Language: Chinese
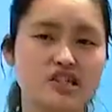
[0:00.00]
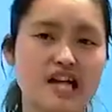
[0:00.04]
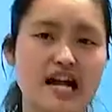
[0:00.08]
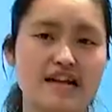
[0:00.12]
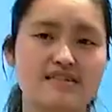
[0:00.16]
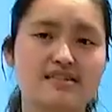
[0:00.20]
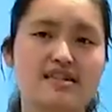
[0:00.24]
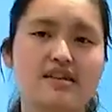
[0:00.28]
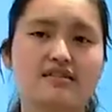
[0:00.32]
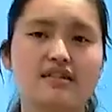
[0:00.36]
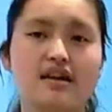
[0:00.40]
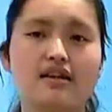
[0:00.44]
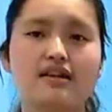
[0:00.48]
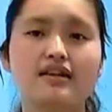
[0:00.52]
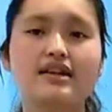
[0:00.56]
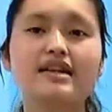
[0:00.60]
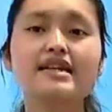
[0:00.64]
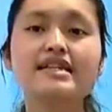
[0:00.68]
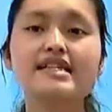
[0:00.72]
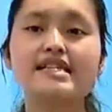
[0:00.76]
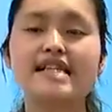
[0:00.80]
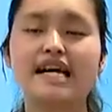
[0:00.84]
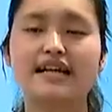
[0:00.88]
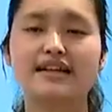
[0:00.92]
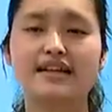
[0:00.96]
展现的
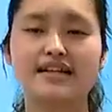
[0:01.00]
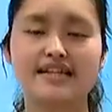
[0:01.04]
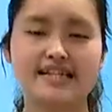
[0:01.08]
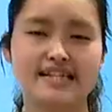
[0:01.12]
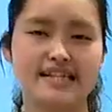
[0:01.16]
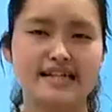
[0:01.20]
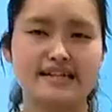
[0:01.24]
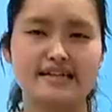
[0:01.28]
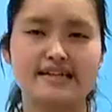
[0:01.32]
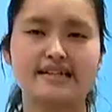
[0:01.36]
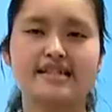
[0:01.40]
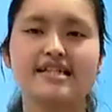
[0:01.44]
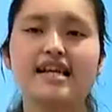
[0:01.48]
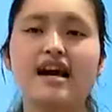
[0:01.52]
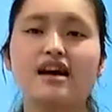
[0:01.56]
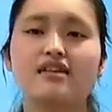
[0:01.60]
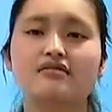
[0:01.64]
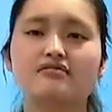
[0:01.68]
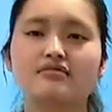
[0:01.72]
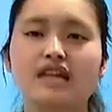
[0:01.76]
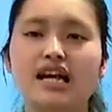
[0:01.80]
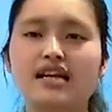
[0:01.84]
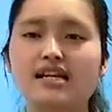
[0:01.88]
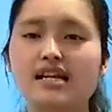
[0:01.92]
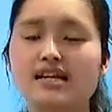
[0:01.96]
更加的形
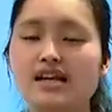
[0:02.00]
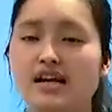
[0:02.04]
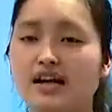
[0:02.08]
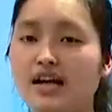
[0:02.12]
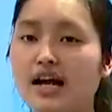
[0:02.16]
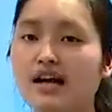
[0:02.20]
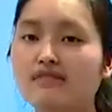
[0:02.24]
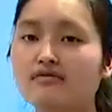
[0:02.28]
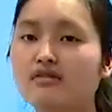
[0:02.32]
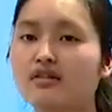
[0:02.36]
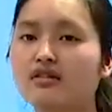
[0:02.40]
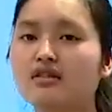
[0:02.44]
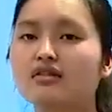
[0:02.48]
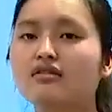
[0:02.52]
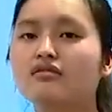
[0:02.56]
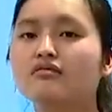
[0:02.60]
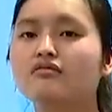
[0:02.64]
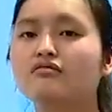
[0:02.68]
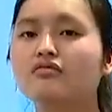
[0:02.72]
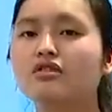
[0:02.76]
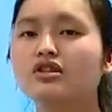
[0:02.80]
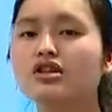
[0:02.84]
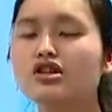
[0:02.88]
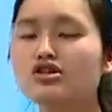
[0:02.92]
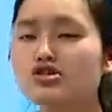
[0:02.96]
象，大家也看得
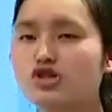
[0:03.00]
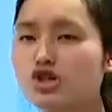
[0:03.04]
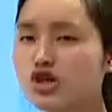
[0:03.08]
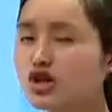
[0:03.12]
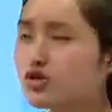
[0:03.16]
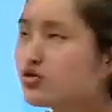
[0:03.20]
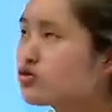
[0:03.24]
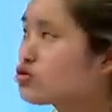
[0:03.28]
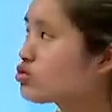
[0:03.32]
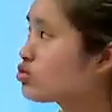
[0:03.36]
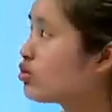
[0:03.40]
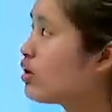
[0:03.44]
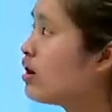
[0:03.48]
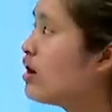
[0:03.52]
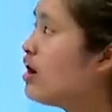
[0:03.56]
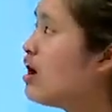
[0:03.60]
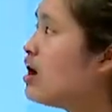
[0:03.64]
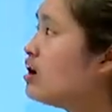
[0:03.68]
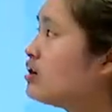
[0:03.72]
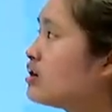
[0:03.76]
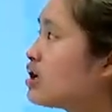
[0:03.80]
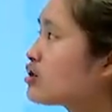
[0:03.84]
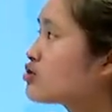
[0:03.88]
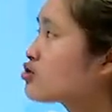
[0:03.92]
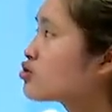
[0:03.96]
更清楚。
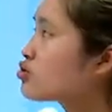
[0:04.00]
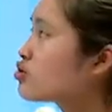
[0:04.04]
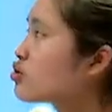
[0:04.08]
那